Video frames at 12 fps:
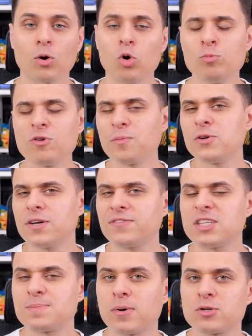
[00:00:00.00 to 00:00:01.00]
Umówmy się w
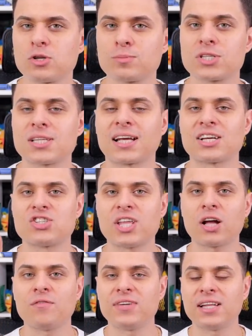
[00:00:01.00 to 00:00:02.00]
ten sposób, że za
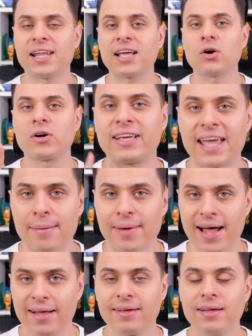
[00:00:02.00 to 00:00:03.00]
każdego wydanego
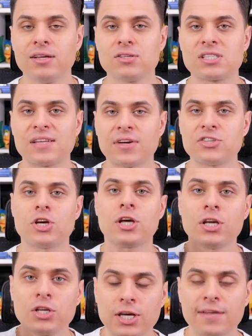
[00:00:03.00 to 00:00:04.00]
gema
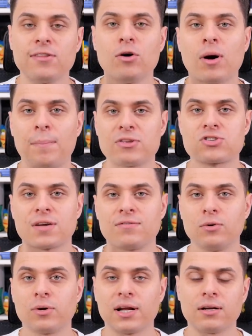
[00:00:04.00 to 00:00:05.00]
zostawiacie jedną łapeczkę w
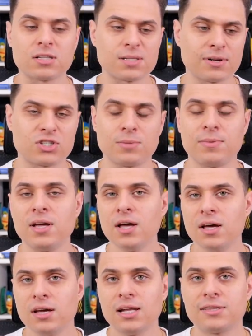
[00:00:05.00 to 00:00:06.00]
górę. No zobaczymy,
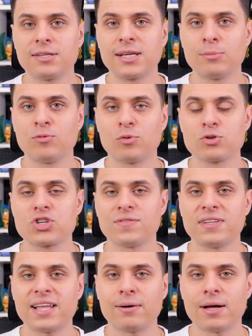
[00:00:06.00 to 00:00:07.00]
ile tych gemów łącznie
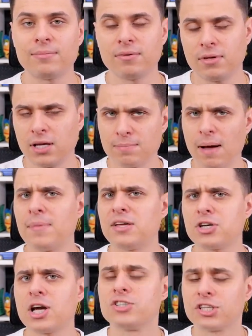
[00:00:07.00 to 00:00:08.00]
wydałem i mam
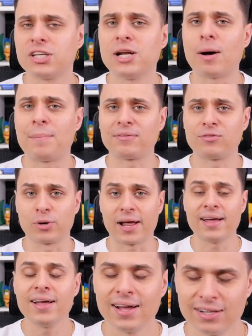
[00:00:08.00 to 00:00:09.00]
nadzieję, że tyle łapek w
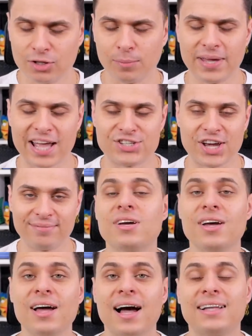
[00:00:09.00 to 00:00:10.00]
górę dobijecie.
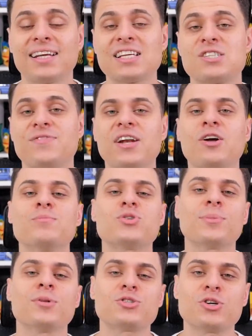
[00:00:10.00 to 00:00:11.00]
A teraz z wielką
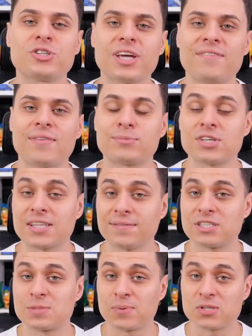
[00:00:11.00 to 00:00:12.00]
przyjemnością chciałem Wam
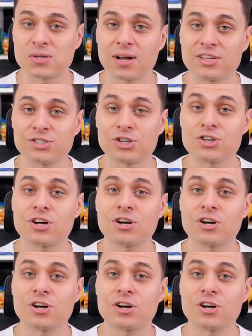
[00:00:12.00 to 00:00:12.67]
przedstawić sponsora dzisiejszego